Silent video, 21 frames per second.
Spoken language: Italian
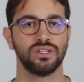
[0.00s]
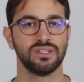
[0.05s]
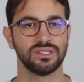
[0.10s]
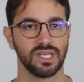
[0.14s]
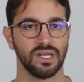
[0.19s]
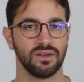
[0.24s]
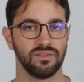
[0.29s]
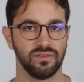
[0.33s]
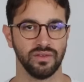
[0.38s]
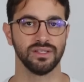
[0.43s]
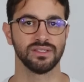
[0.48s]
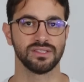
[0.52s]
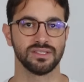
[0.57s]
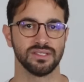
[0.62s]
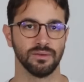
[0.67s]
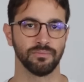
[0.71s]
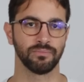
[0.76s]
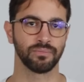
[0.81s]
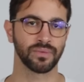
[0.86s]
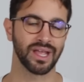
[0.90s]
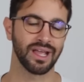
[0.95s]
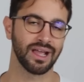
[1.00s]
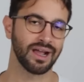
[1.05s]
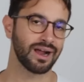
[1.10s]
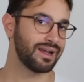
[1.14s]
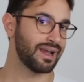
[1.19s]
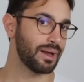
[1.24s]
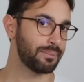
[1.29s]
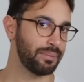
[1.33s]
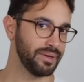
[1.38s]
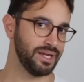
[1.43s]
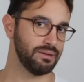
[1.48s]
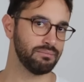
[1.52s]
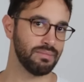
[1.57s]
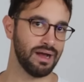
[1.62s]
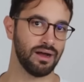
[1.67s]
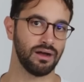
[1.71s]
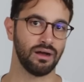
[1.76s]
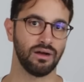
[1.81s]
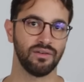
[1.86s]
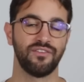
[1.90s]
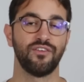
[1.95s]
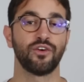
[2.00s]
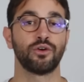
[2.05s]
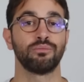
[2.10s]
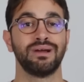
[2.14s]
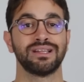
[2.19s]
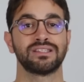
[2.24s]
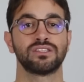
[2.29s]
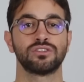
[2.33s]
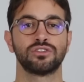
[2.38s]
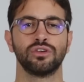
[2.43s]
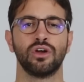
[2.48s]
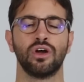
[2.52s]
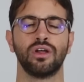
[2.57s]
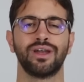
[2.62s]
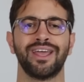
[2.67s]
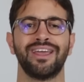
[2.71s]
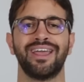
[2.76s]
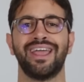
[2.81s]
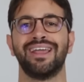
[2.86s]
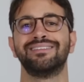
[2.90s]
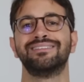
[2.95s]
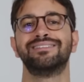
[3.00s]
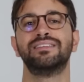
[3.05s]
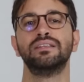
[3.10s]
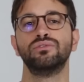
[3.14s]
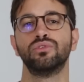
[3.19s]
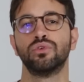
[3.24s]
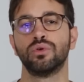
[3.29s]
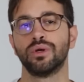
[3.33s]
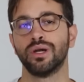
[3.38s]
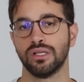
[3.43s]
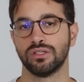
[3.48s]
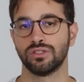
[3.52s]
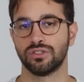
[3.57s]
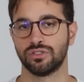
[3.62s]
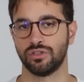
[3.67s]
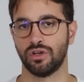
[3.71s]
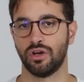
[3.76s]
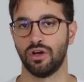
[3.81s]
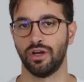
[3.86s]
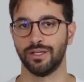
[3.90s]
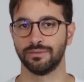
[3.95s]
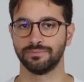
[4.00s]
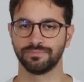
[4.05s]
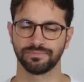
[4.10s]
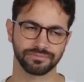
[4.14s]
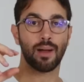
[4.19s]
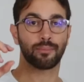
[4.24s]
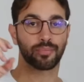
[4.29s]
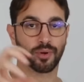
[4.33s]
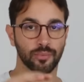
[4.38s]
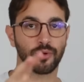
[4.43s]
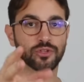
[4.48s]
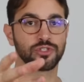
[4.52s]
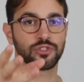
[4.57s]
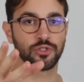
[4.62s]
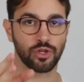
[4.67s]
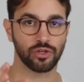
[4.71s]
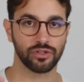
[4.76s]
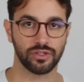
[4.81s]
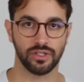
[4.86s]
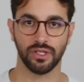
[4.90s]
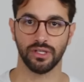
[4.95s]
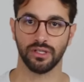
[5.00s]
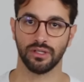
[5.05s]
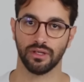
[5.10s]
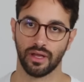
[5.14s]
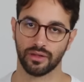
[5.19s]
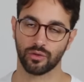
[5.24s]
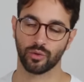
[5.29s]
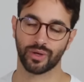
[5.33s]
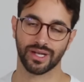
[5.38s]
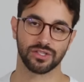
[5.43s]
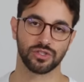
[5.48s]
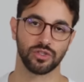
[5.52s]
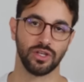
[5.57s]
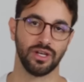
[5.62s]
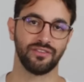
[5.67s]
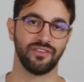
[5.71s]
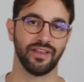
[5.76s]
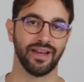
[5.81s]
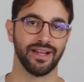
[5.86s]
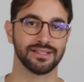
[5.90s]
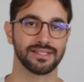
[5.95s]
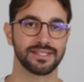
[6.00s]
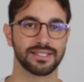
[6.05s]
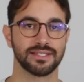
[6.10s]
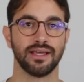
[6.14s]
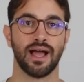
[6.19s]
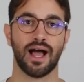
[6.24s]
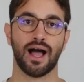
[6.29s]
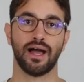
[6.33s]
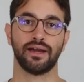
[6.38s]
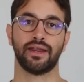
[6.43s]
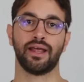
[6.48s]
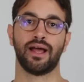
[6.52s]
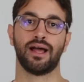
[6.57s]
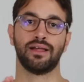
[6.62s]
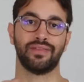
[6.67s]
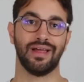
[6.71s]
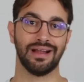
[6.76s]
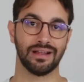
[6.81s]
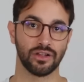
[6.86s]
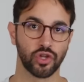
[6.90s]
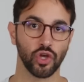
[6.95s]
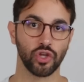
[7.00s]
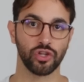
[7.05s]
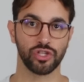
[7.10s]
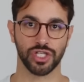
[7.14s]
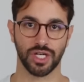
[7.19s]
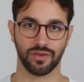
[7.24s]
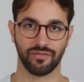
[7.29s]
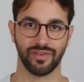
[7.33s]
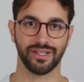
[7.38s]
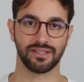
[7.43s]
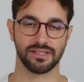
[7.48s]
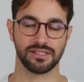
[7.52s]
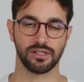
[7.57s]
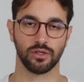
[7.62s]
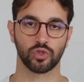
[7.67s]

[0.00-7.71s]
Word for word: di servizi. La prima, formazione e divulgazione. A proposito di educazione finanziaria, dal 12 al 26